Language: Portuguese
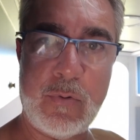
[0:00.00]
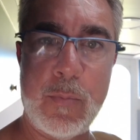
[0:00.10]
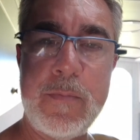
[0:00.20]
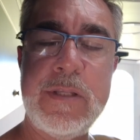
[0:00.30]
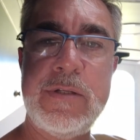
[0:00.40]

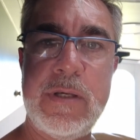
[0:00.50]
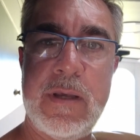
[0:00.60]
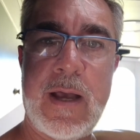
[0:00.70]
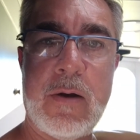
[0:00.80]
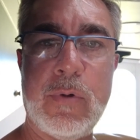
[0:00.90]
Como
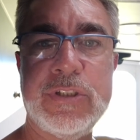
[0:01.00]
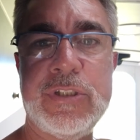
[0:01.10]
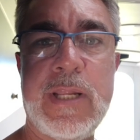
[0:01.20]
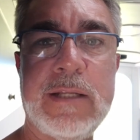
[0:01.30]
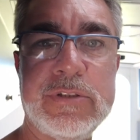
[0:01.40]
medir a
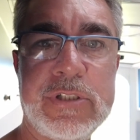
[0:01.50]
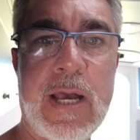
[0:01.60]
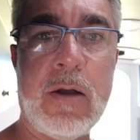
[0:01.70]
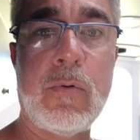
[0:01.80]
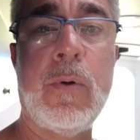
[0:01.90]
quantidade de
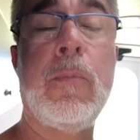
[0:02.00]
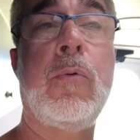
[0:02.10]
água, como,